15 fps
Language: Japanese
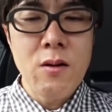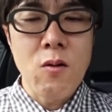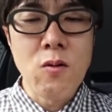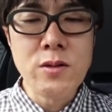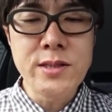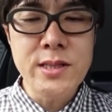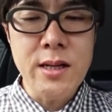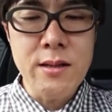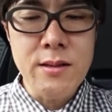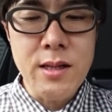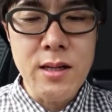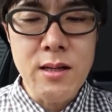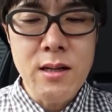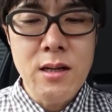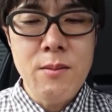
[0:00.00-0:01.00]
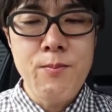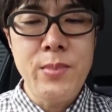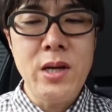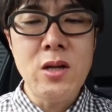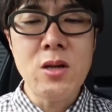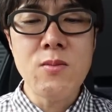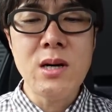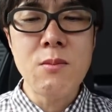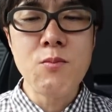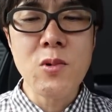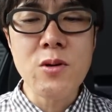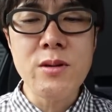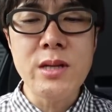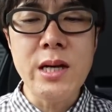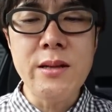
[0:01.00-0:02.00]
温泉にビート板
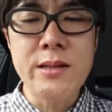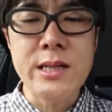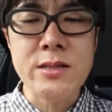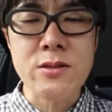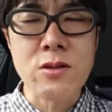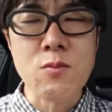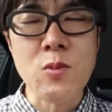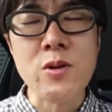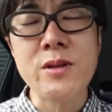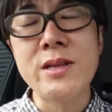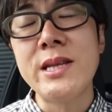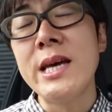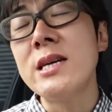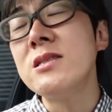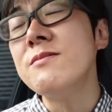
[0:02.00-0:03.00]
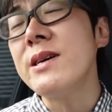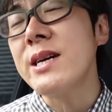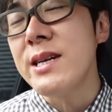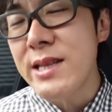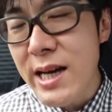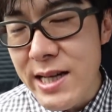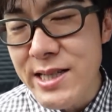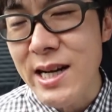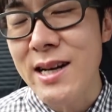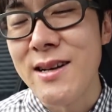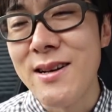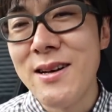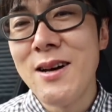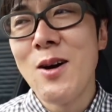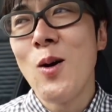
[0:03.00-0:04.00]
持って行ってそう持っていくわけないじゃん。
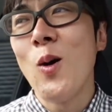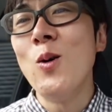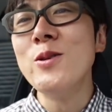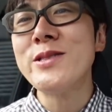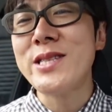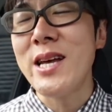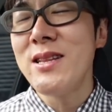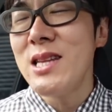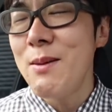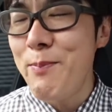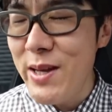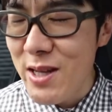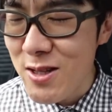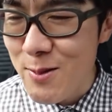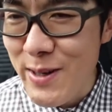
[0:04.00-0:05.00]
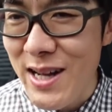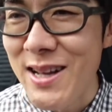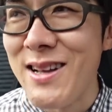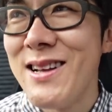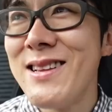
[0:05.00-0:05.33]
温泉にビート板。